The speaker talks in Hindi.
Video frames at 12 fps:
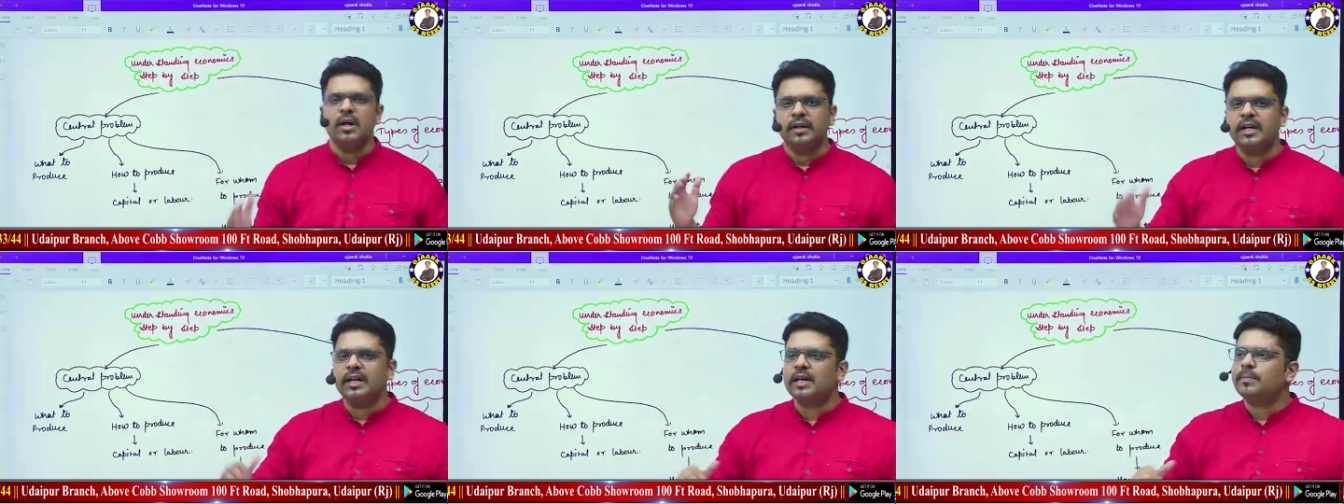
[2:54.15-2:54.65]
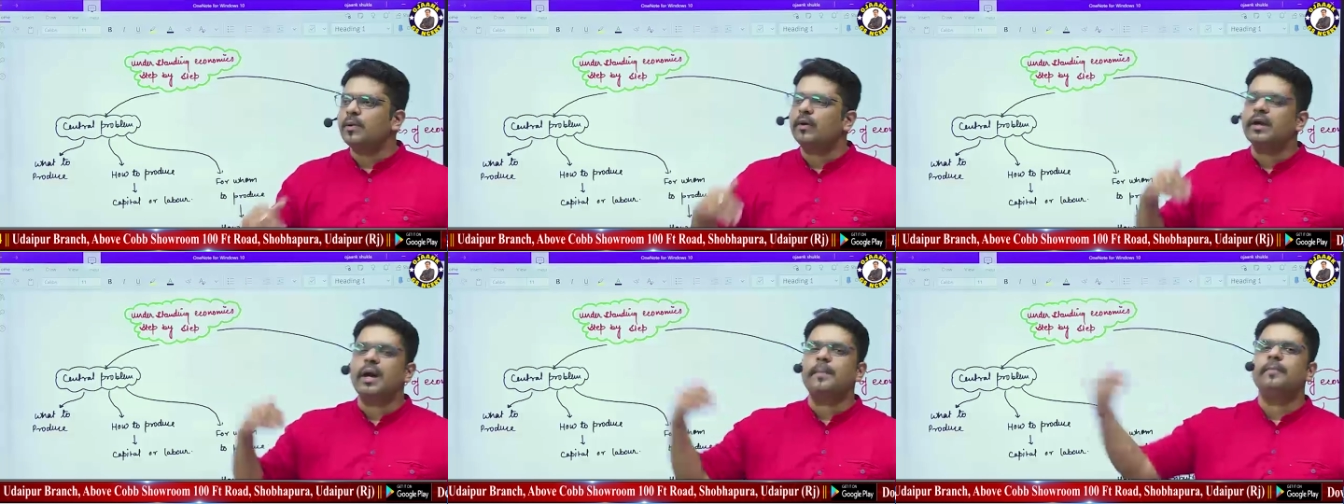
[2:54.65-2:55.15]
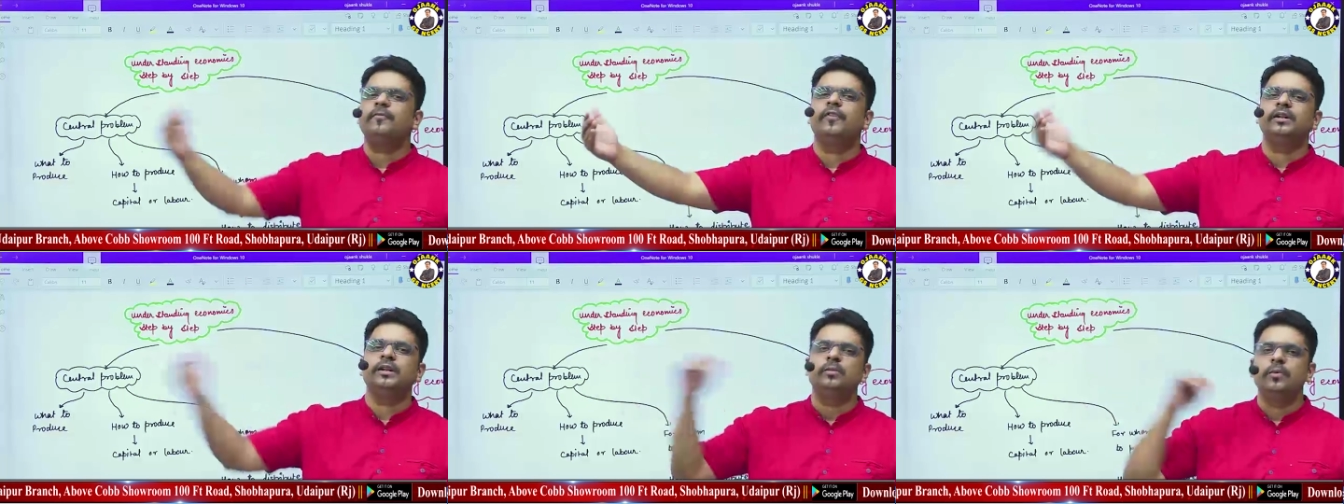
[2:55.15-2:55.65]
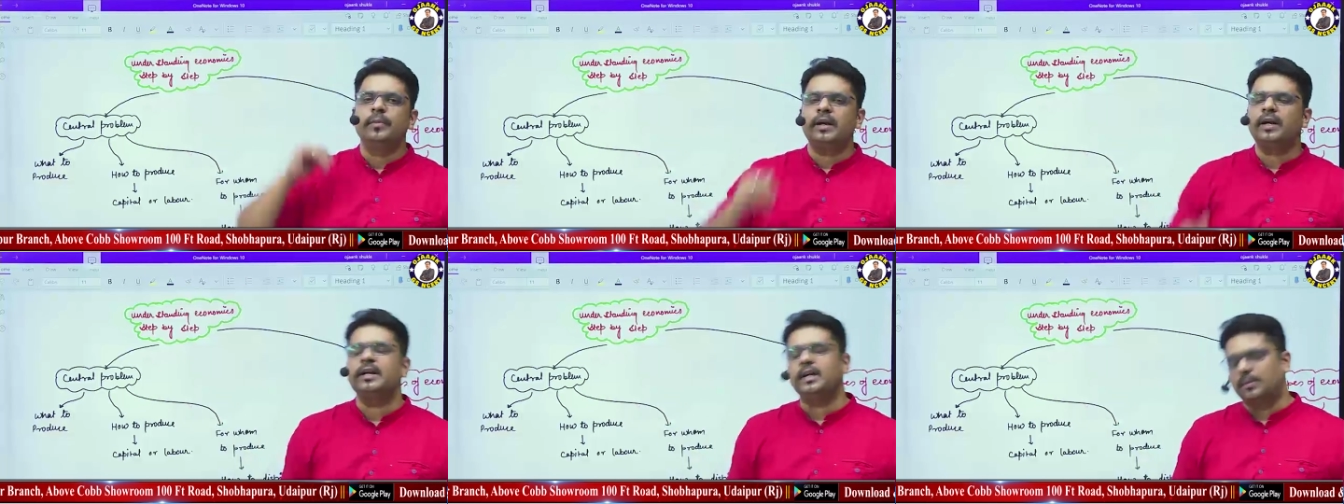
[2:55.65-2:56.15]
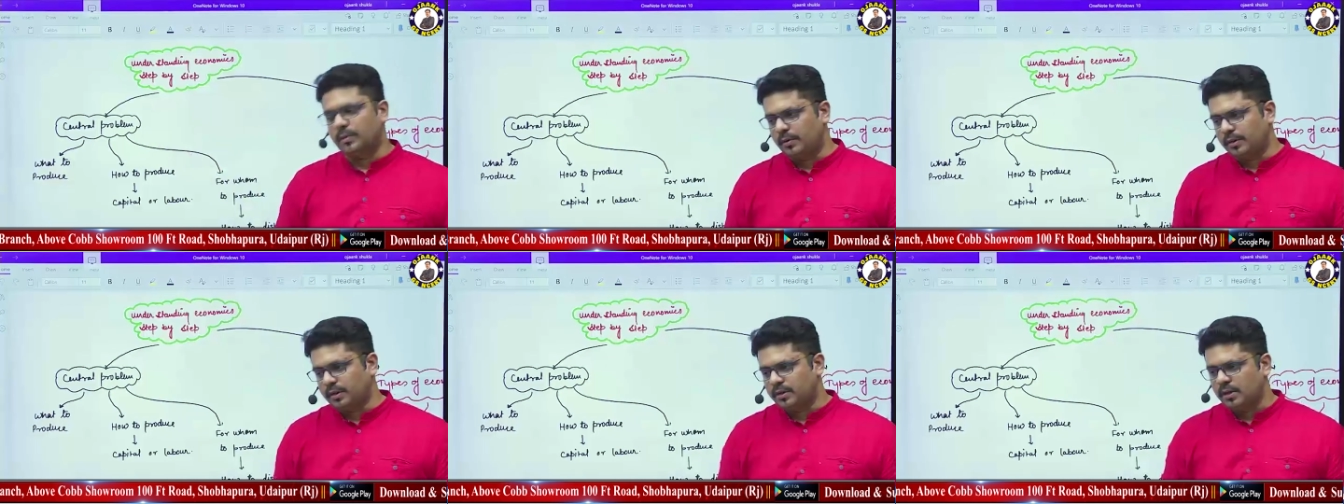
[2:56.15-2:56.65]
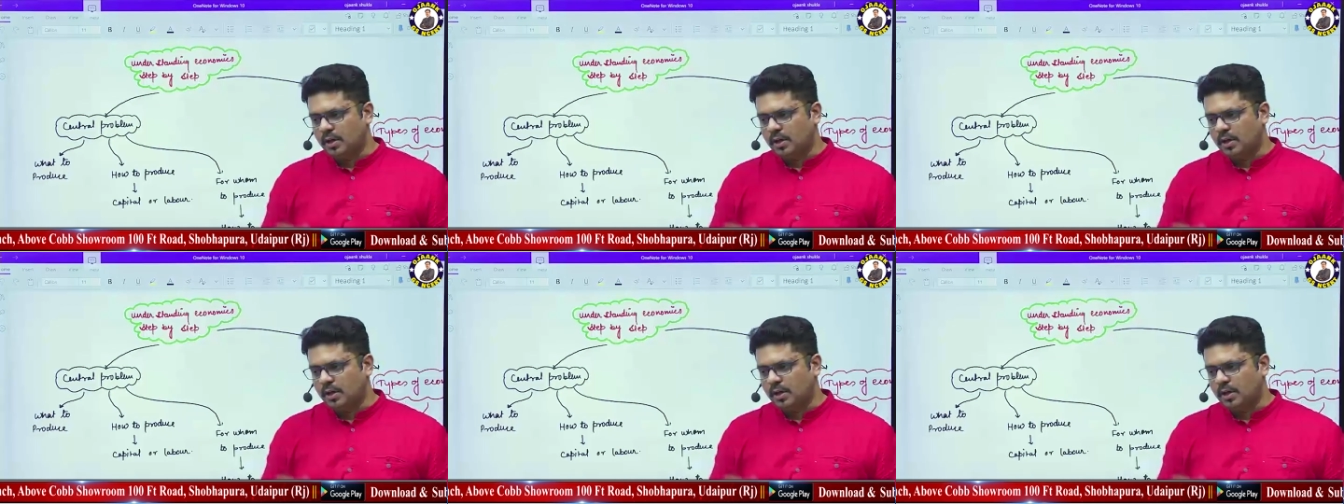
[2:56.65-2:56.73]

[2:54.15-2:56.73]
नहीं कर पाओगे आप फर्दर मूवमेंट नहीं कर पाओगे